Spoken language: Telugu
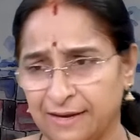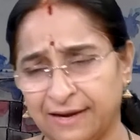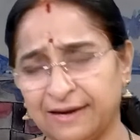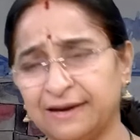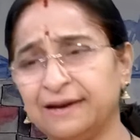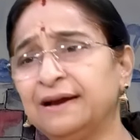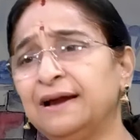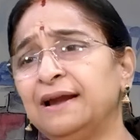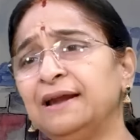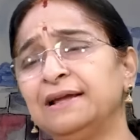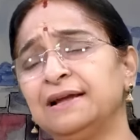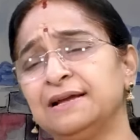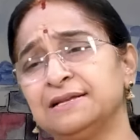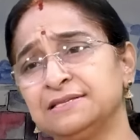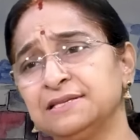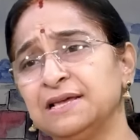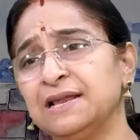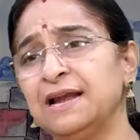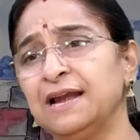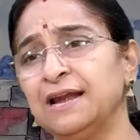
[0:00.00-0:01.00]
ఎక్కడికి
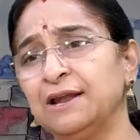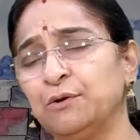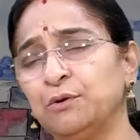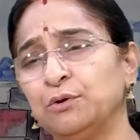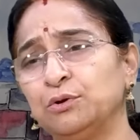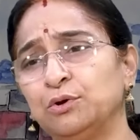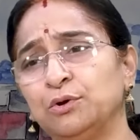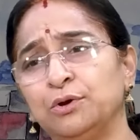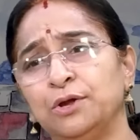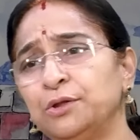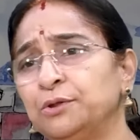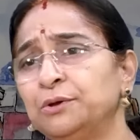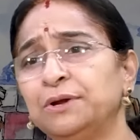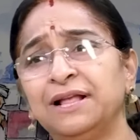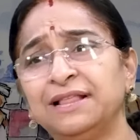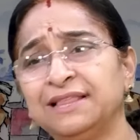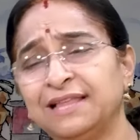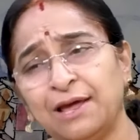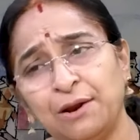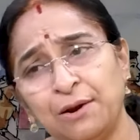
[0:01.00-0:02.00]
అస్సలు వెళ్ళకూడదు ఎందుకు
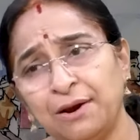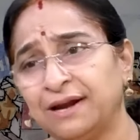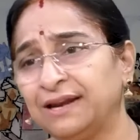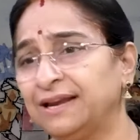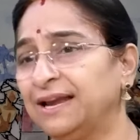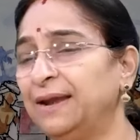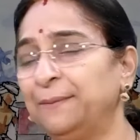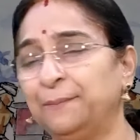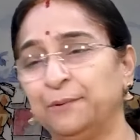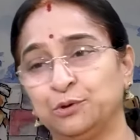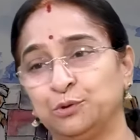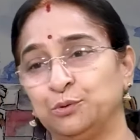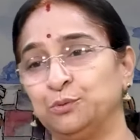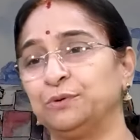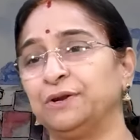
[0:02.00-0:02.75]
వెళ్తారో అక్కడికి వెళ్ళిపోతూ